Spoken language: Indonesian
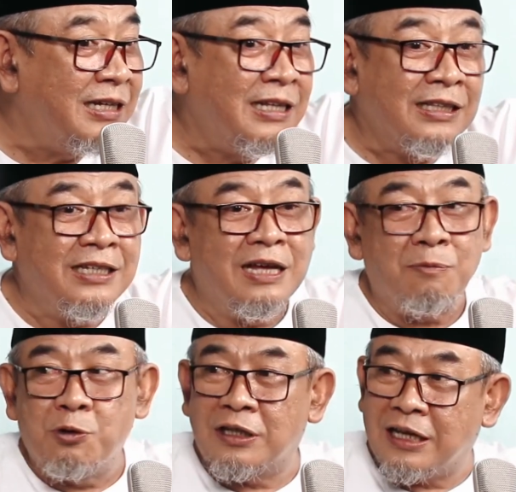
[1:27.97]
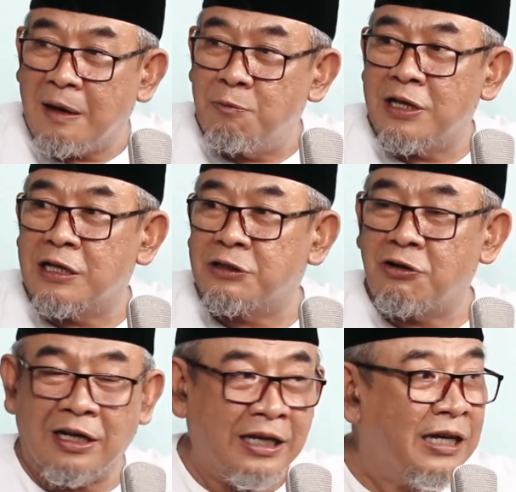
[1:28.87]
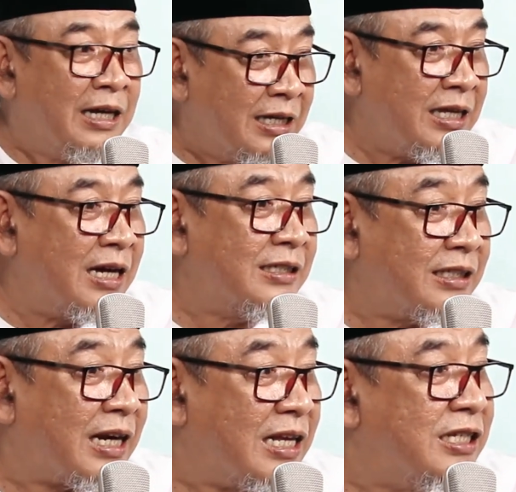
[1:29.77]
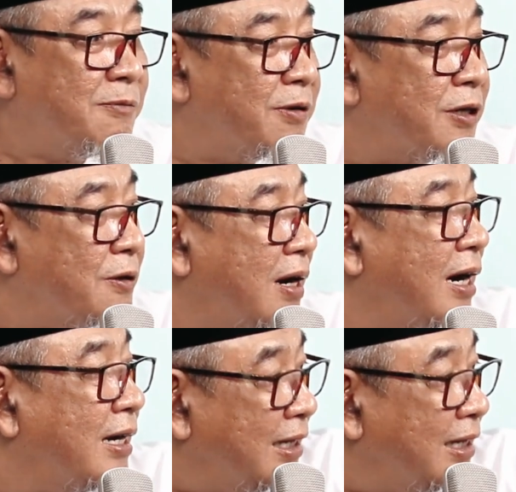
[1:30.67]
tidak buat kamu yang soleh yang rajin berdoa